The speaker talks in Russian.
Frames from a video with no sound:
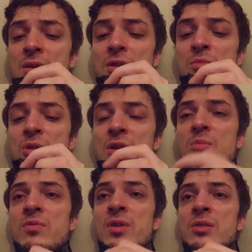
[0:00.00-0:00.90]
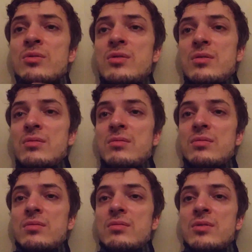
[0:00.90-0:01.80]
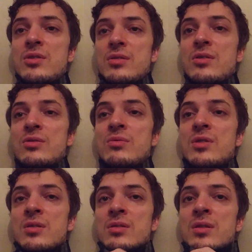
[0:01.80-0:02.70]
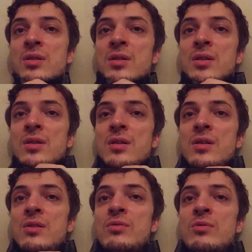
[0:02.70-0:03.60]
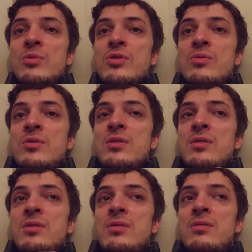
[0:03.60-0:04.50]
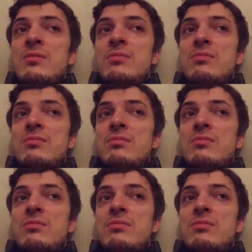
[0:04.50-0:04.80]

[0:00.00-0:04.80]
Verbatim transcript: и у меня бывают э, экстра-студенты. И оба студента